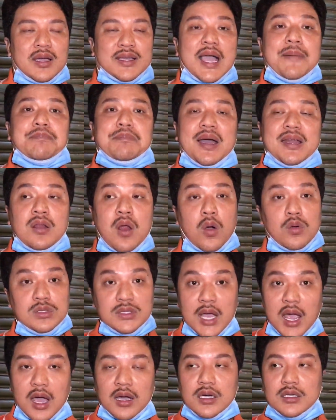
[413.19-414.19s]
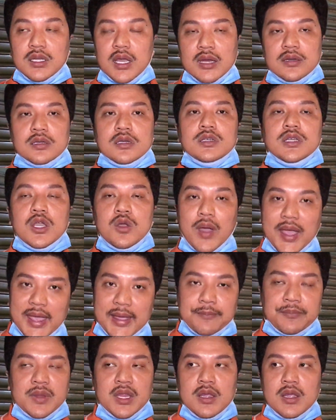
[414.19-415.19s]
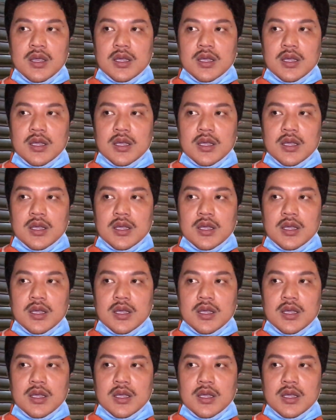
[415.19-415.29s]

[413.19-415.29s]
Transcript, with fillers: cấp bách hỗ trợ thì anh cứ kêu em